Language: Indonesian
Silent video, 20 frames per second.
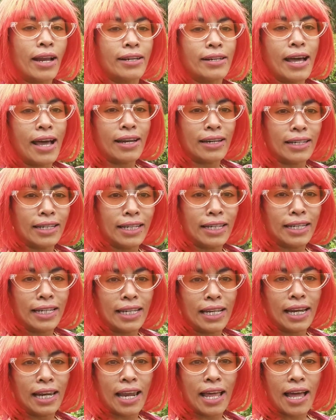Dan
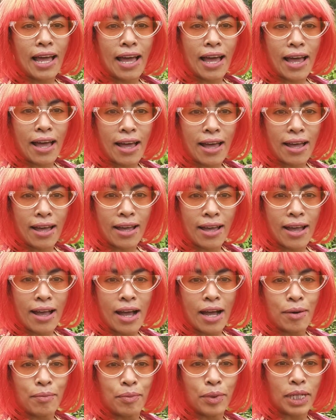inilah
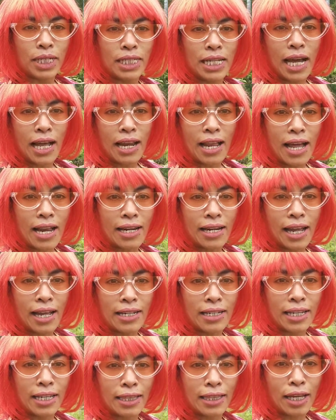
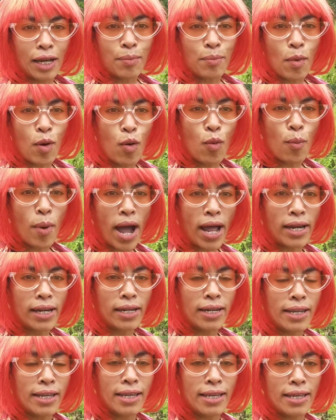perjalanan kita mau
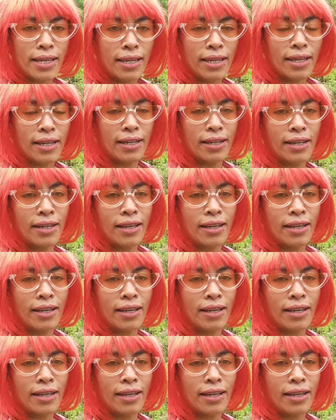mandi.